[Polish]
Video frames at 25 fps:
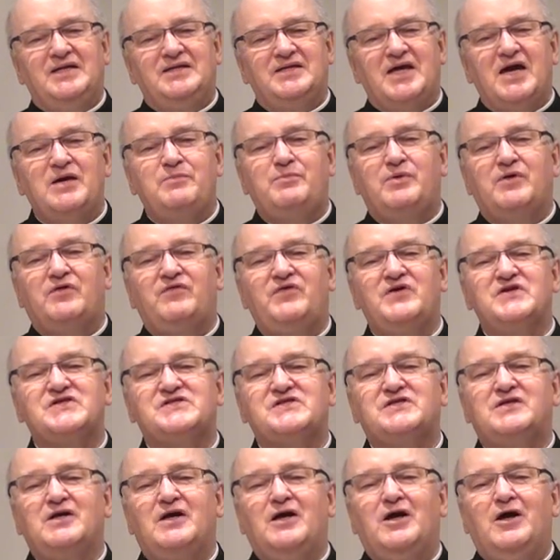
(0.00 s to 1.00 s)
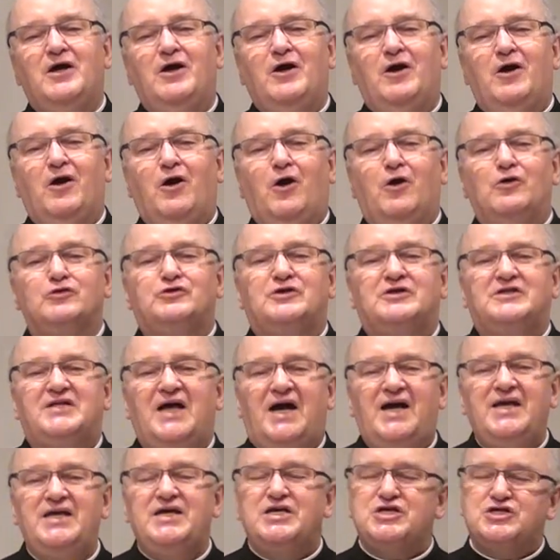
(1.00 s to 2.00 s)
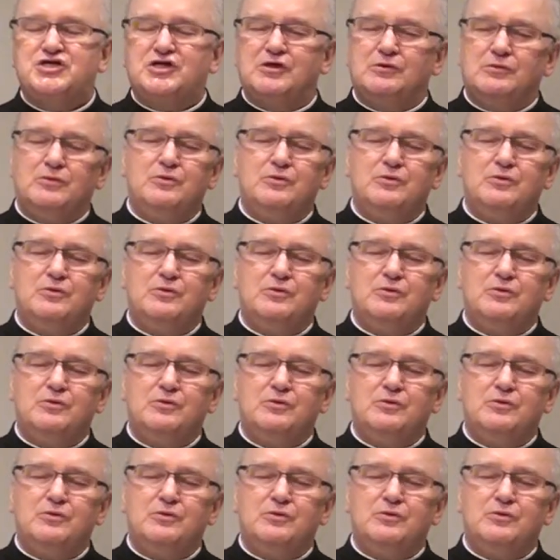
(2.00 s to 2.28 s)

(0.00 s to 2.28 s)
najpierw jest oddanie się